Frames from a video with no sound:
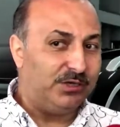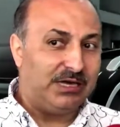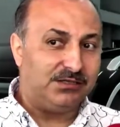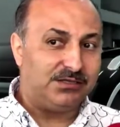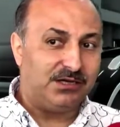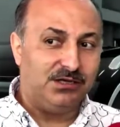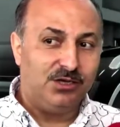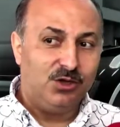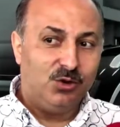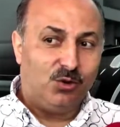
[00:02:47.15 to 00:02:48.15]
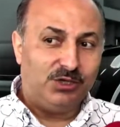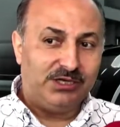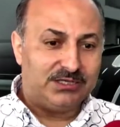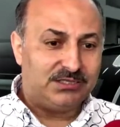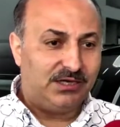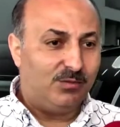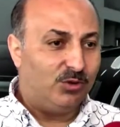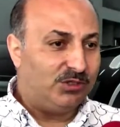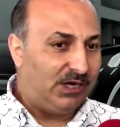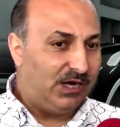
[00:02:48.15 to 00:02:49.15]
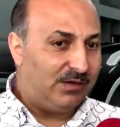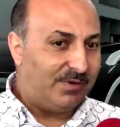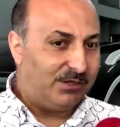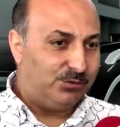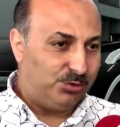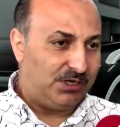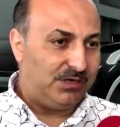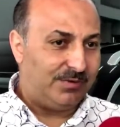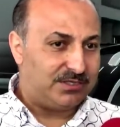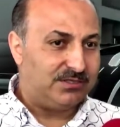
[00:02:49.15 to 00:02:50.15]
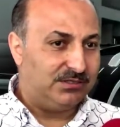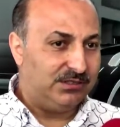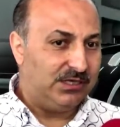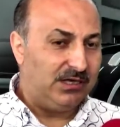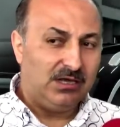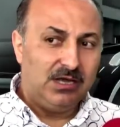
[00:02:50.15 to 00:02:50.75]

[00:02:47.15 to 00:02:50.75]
Yani ki hani ona yazılalım, ondan alalım hani Türk arabasıdır diye.